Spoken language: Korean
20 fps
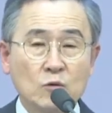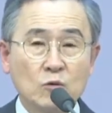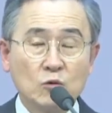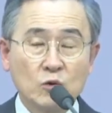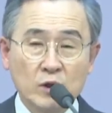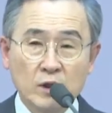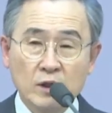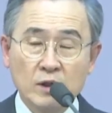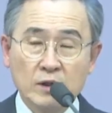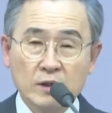
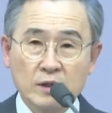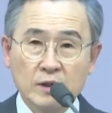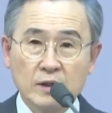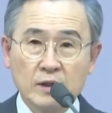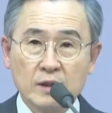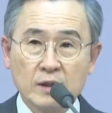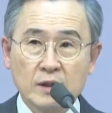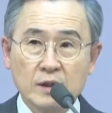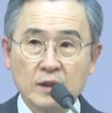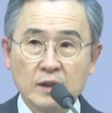우리는
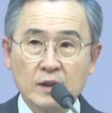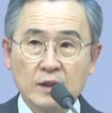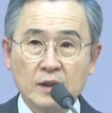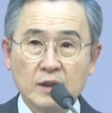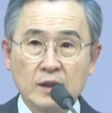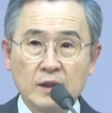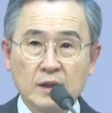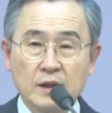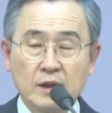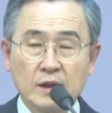
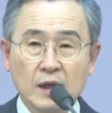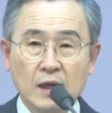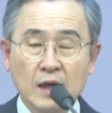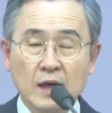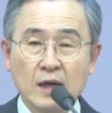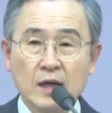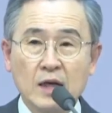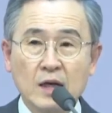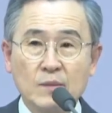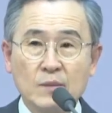
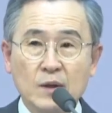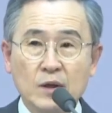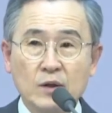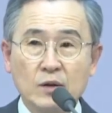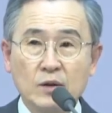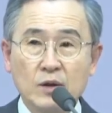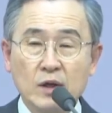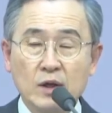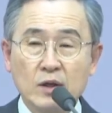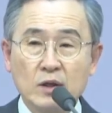하나님의
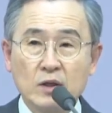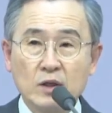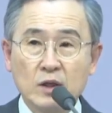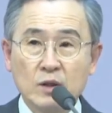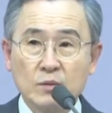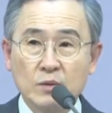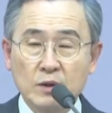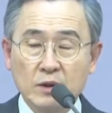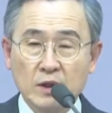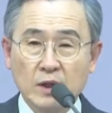은혜를
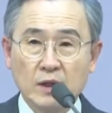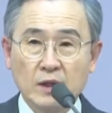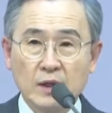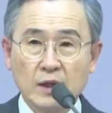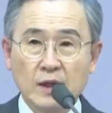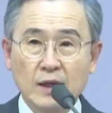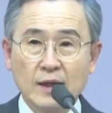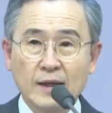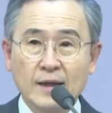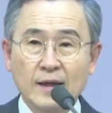입을
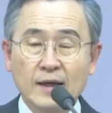때에